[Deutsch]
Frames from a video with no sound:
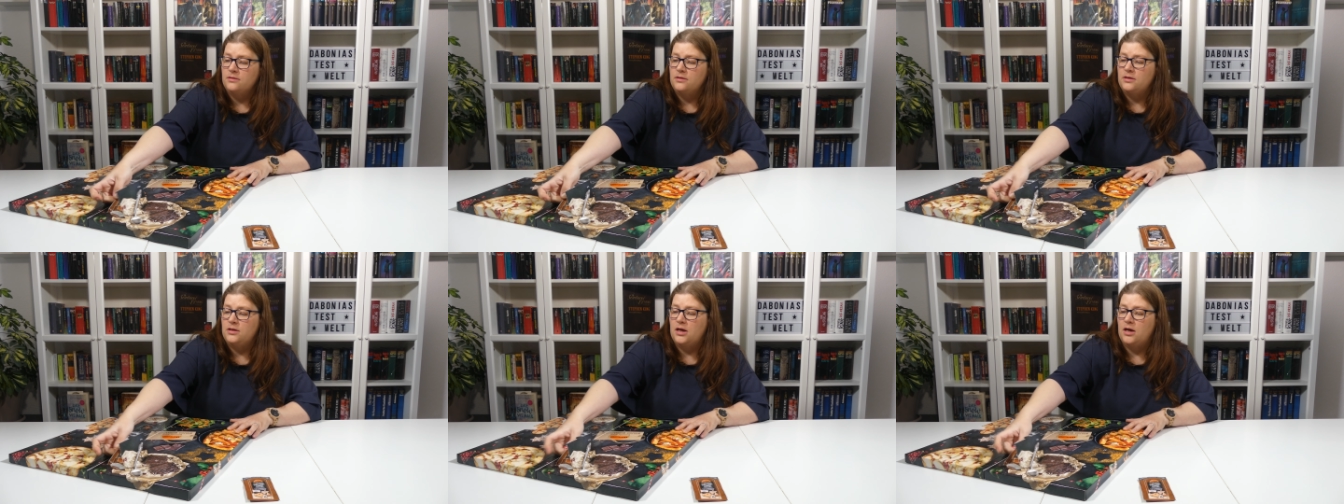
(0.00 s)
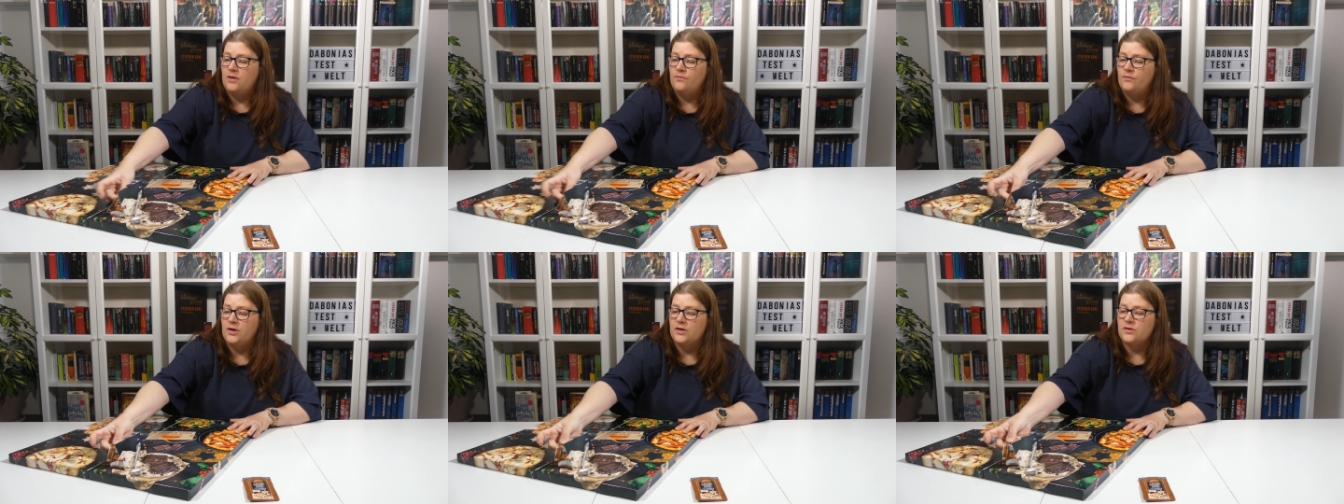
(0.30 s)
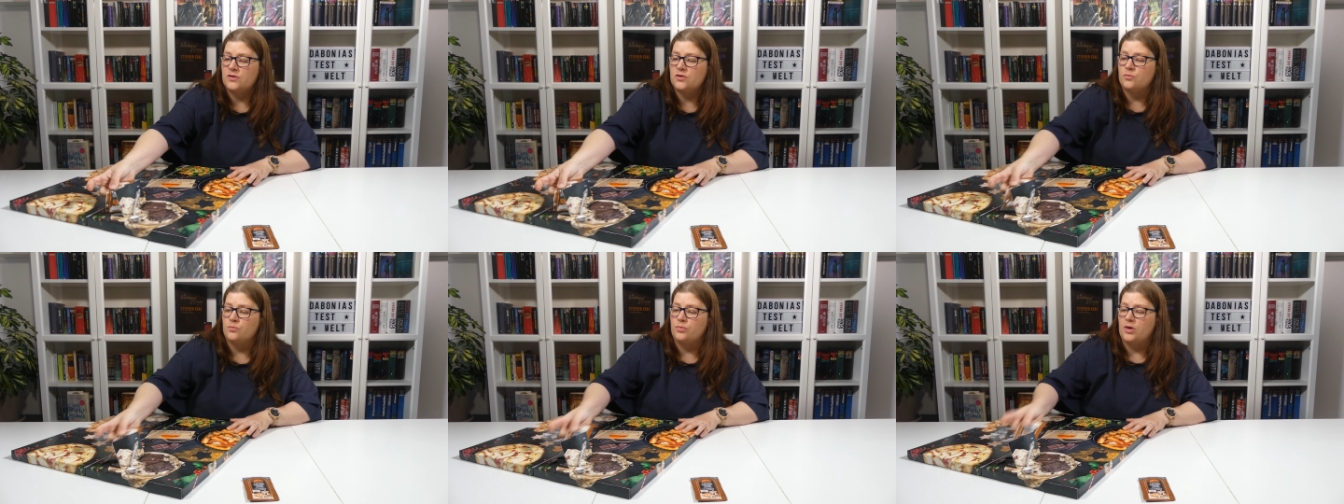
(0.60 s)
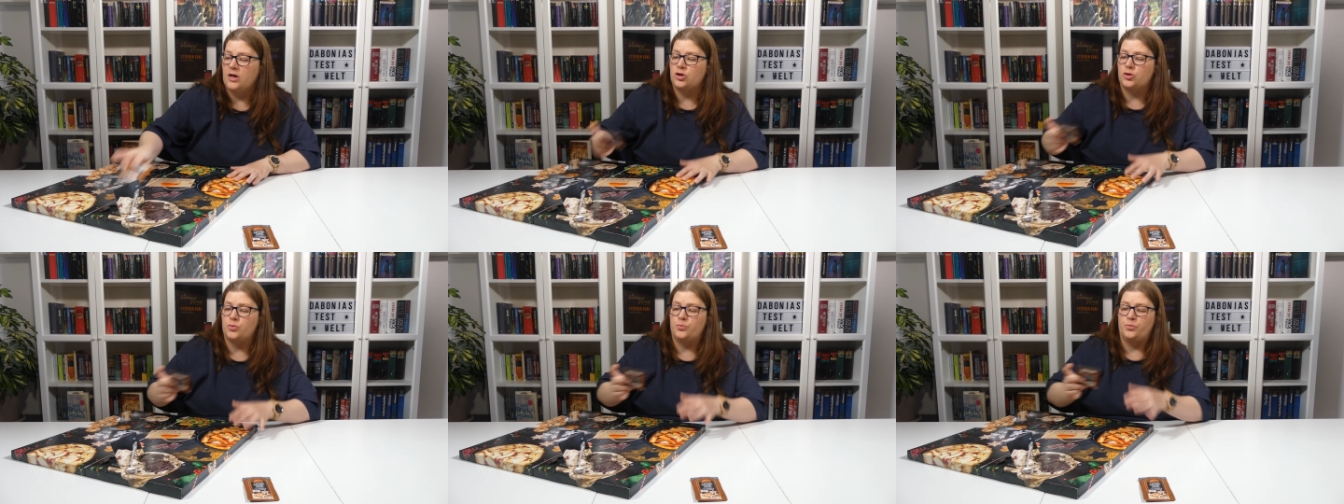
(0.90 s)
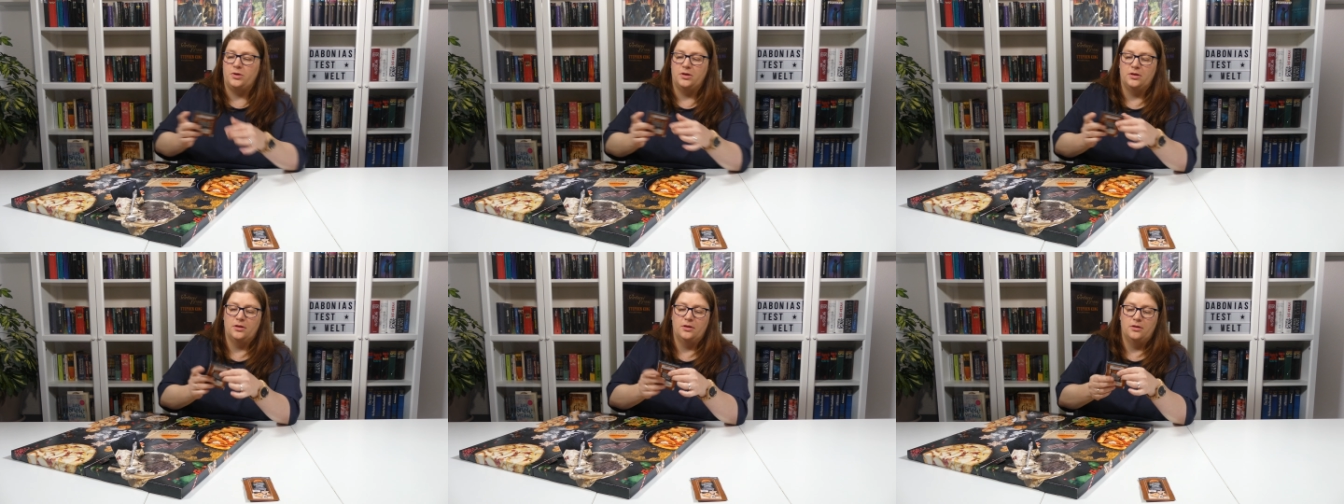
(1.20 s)
Hier haben wir jetzt zum
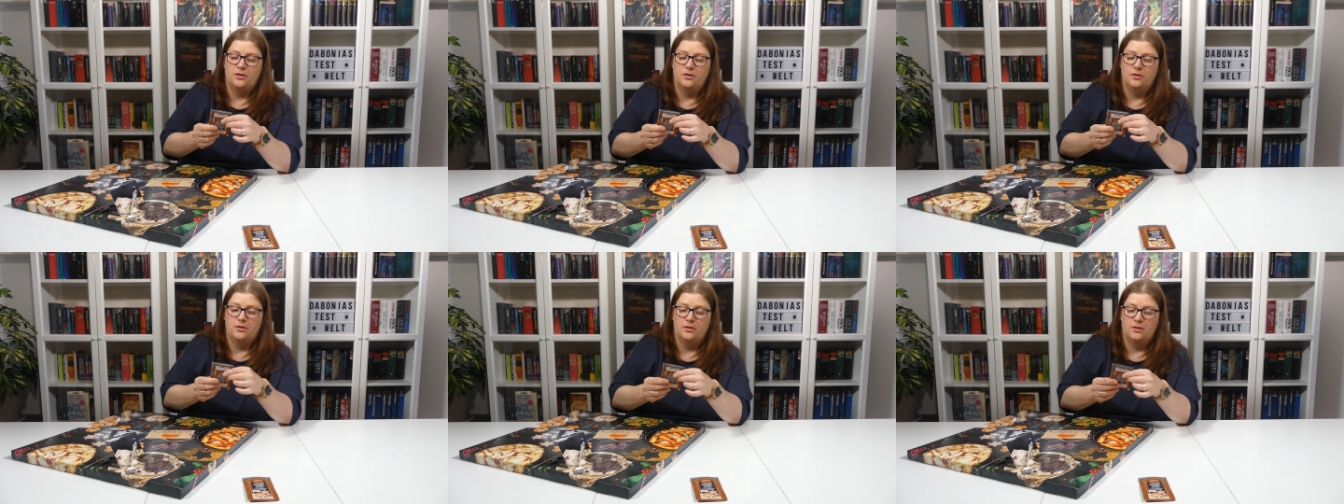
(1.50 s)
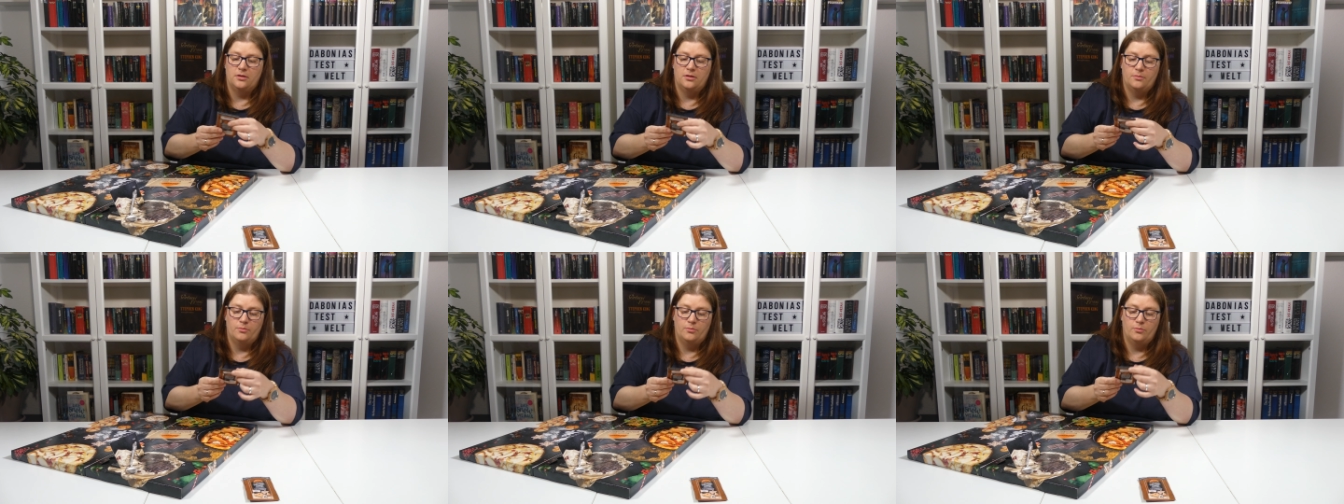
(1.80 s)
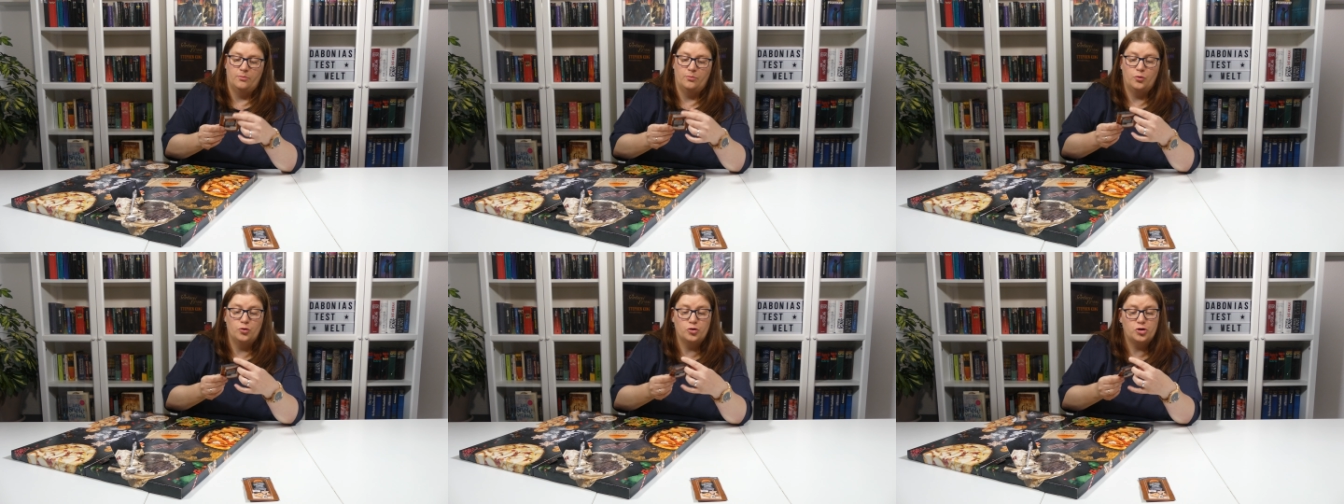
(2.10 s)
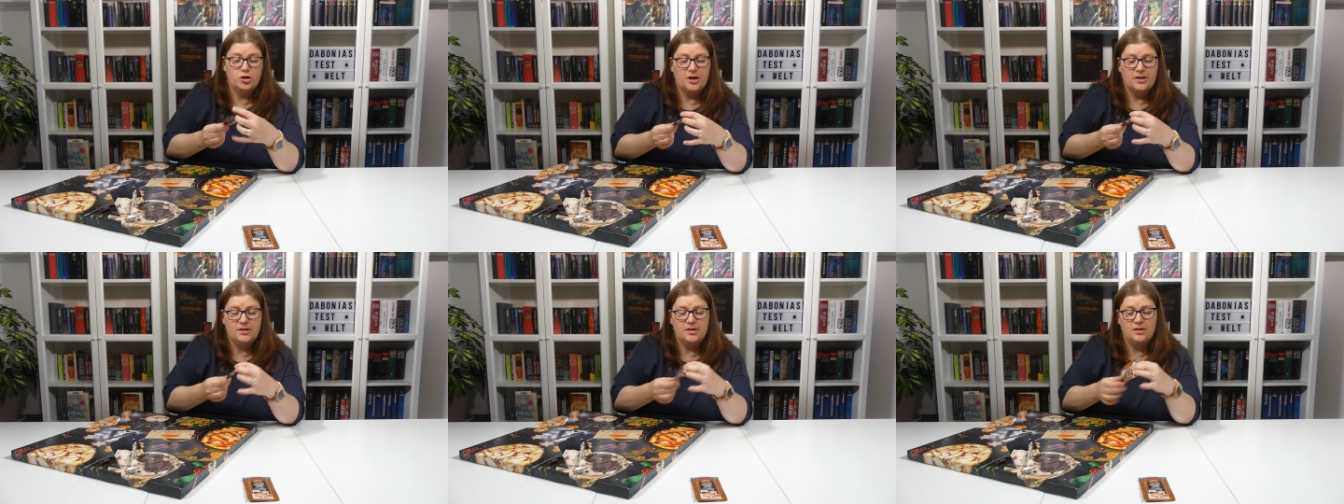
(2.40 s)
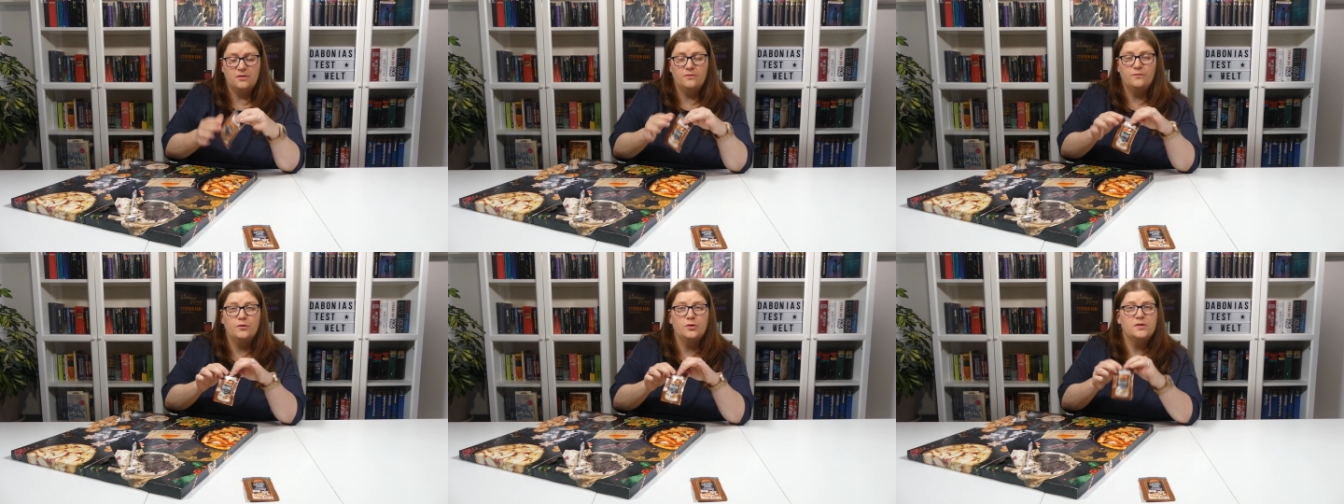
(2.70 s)
Beispiel ähm, Bruschetta
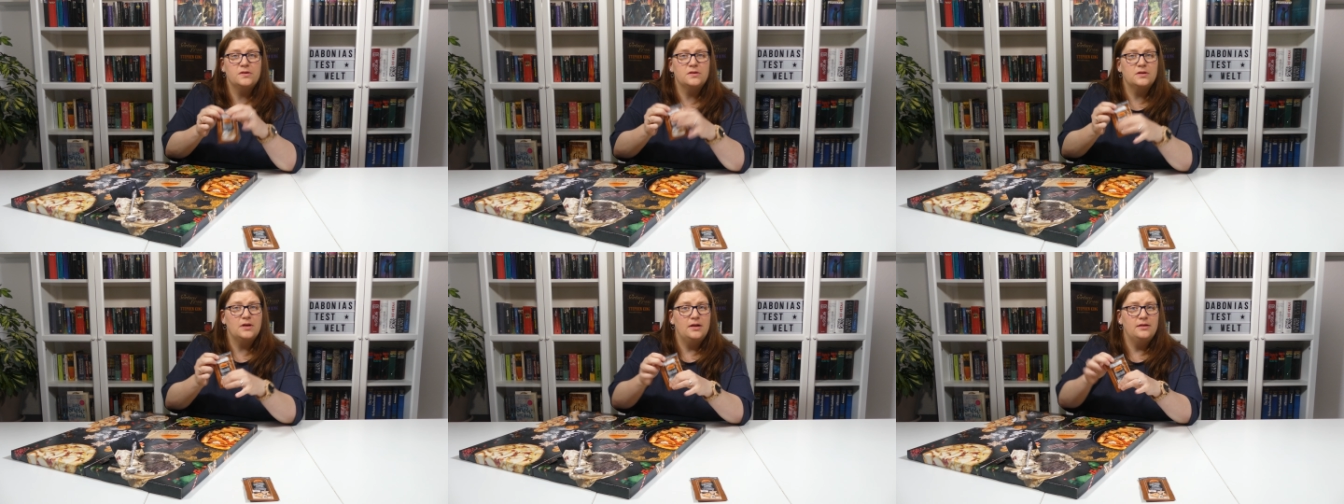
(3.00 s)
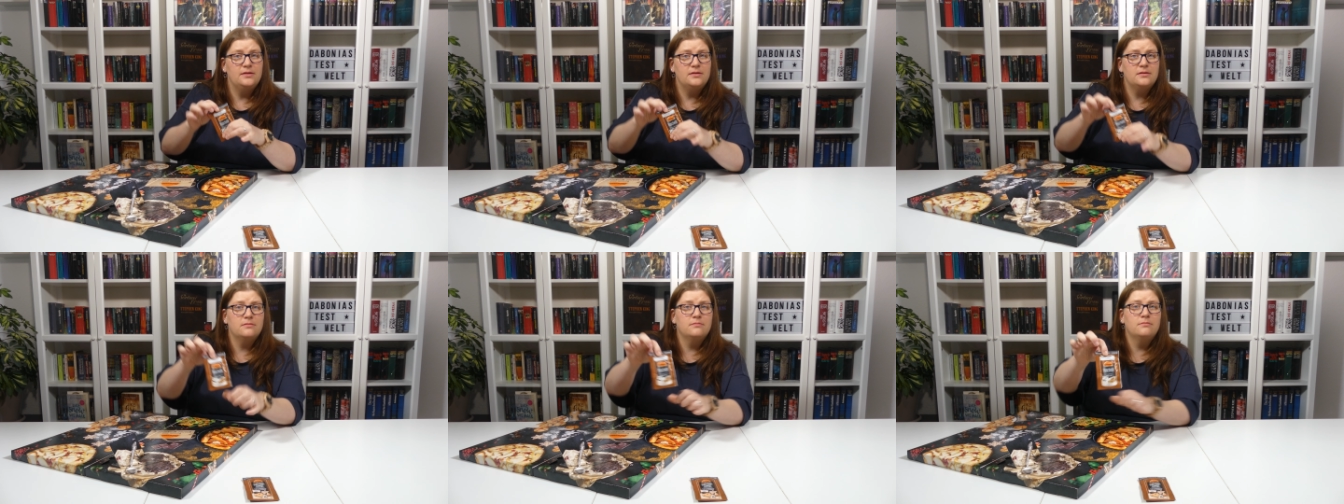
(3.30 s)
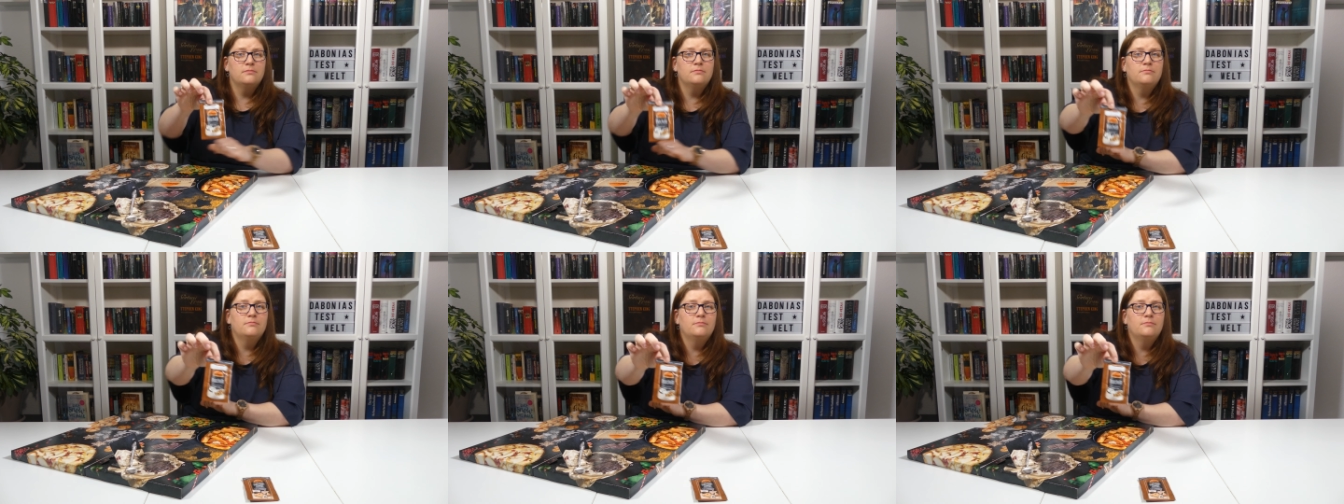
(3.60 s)
Gewürzsalz.